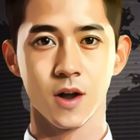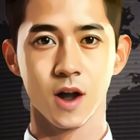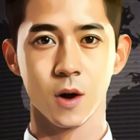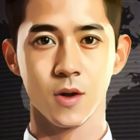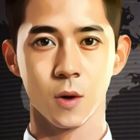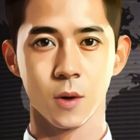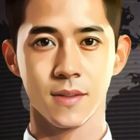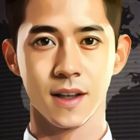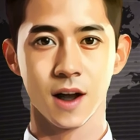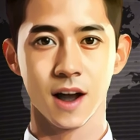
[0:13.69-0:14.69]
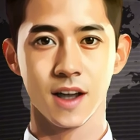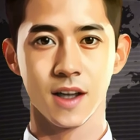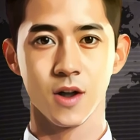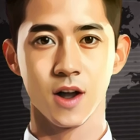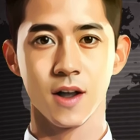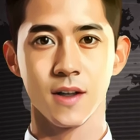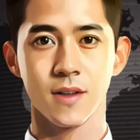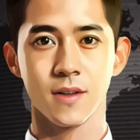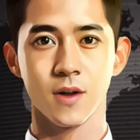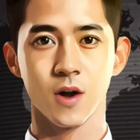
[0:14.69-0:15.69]
求职网调查显示，
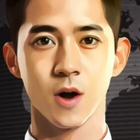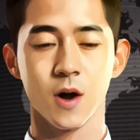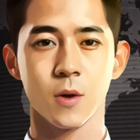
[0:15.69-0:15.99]
缺